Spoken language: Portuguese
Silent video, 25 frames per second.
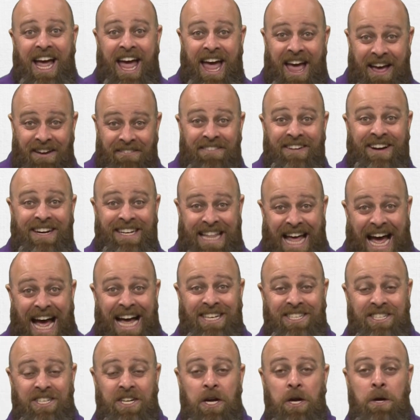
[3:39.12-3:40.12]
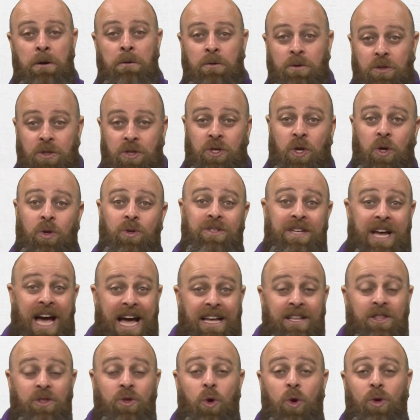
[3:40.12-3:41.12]
é verdade, o som
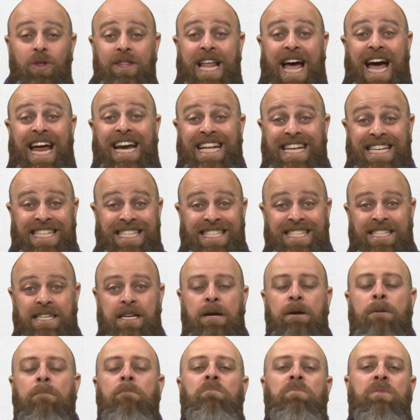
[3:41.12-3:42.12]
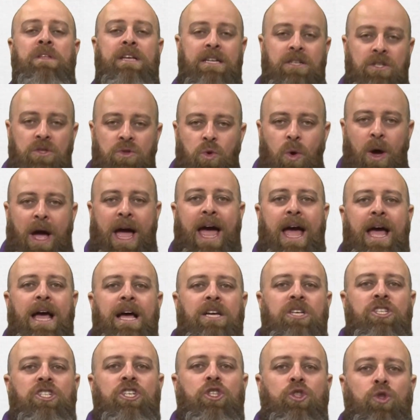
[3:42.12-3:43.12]
sai no nariz. Isso
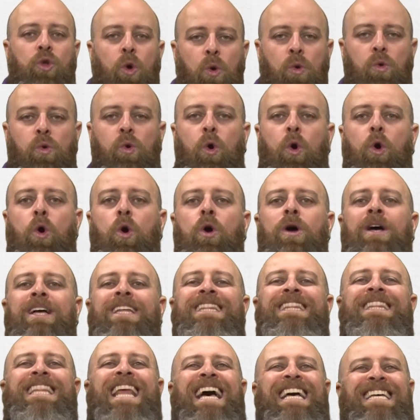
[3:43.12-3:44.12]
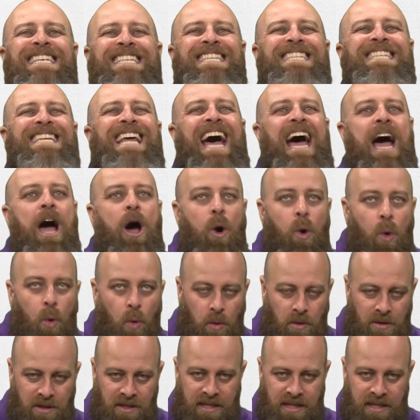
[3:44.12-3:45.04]
é ditongo nasal,